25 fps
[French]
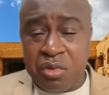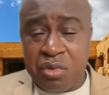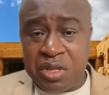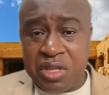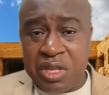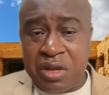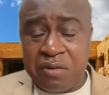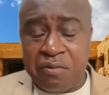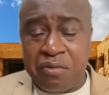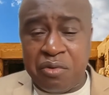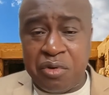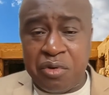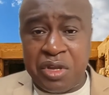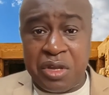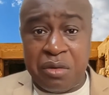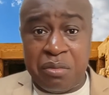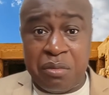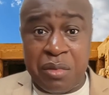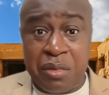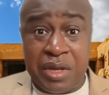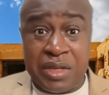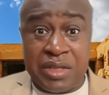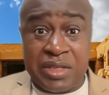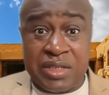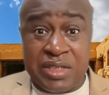
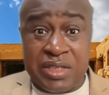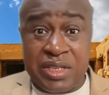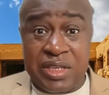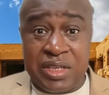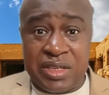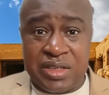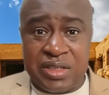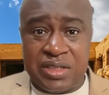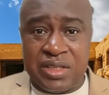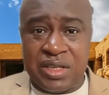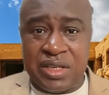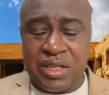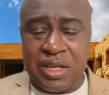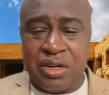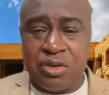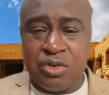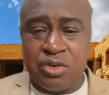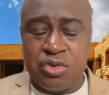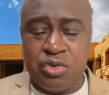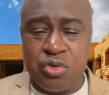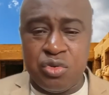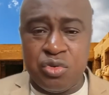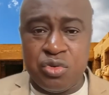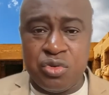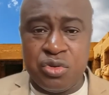métaphoriquement dire
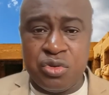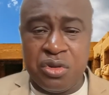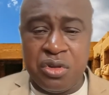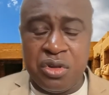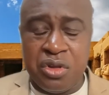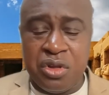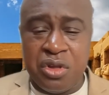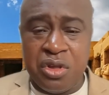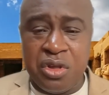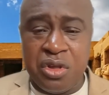certaines choses